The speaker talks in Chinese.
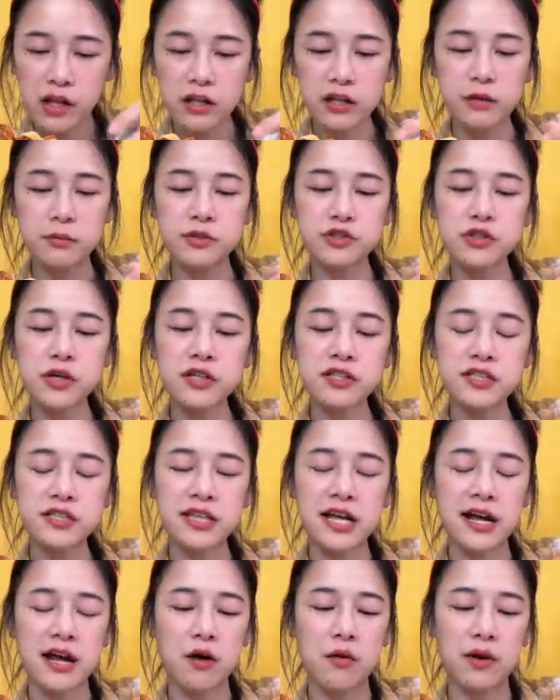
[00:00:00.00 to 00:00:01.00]
你们收到这
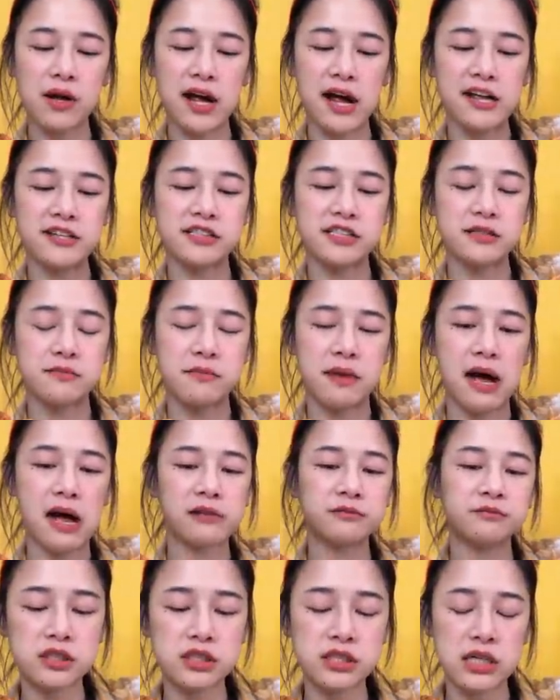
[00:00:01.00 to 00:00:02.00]
蛋糕会开心
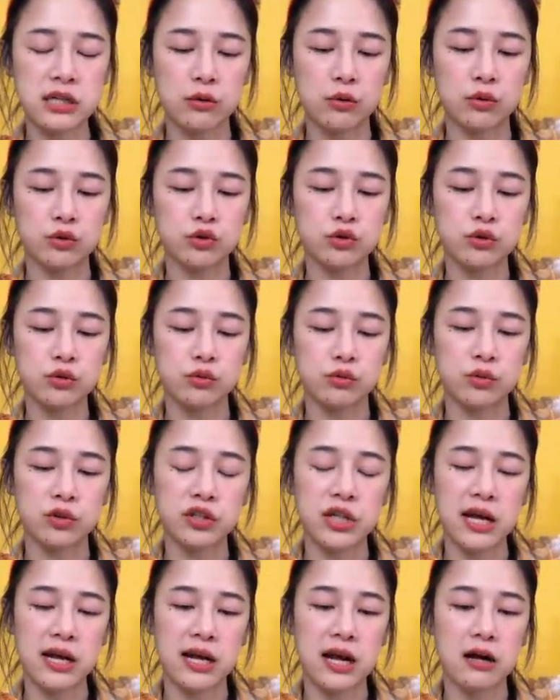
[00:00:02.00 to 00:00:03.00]
吗？之前我做卤肉
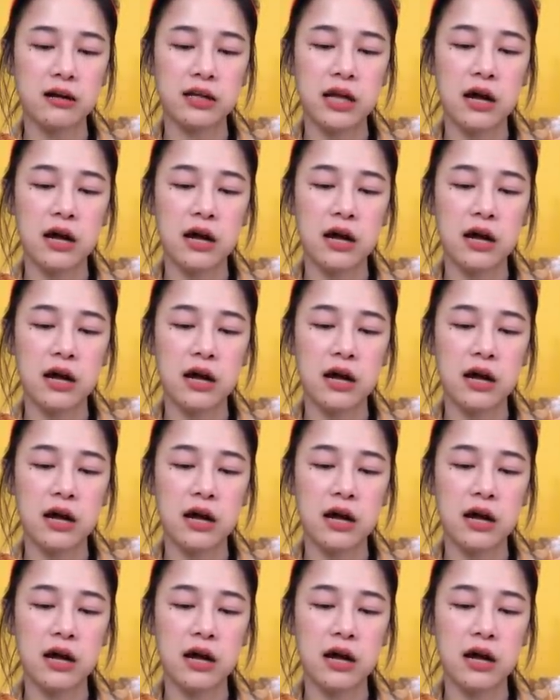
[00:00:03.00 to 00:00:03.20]
蛋糕，